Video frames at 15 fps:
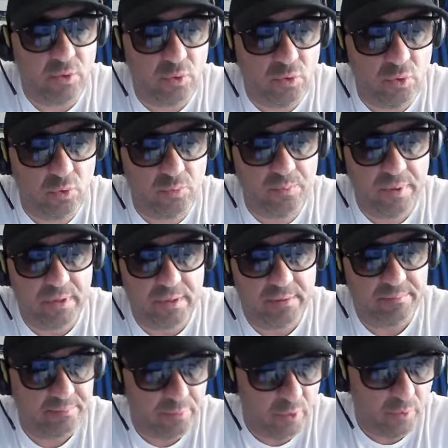
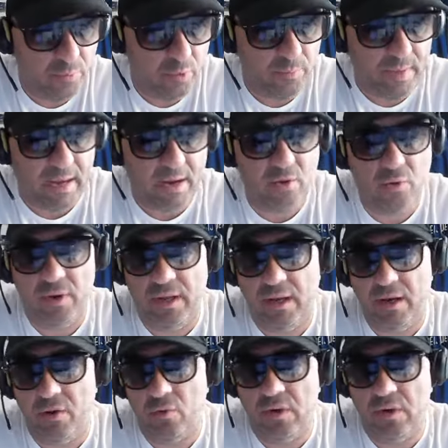YouTube proprio bianco-nero,